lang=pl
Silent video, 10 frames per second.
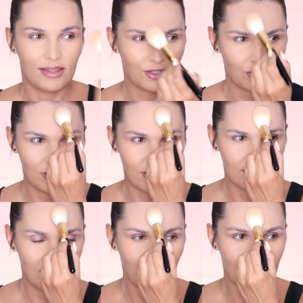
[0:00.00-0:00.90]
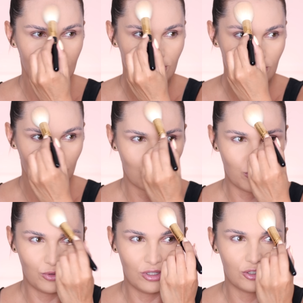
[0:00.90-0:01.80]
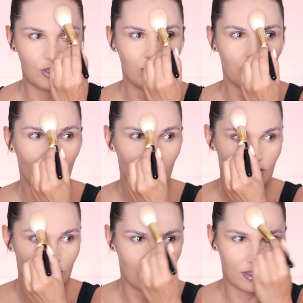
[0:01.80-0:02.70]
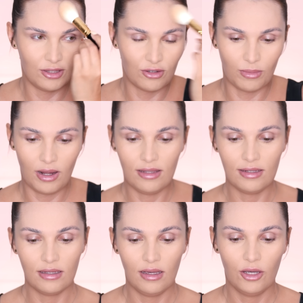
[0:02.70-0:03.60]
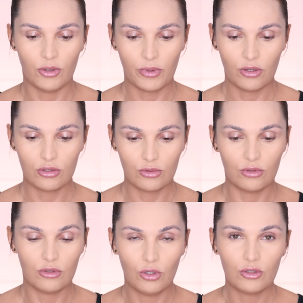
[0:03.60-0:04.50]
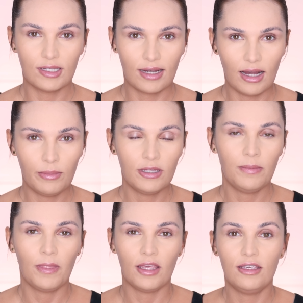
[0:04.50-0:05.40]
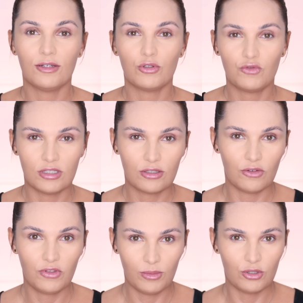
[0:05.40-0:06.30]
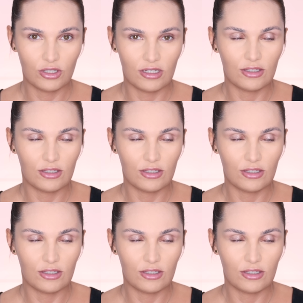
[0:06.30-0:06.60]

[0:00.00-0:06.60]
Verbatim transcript: Także nie ma znaczenia, czy to puder zimny, mokry, czy taki normalny, po prostu dotykamy i jak już wszystko wiemy, że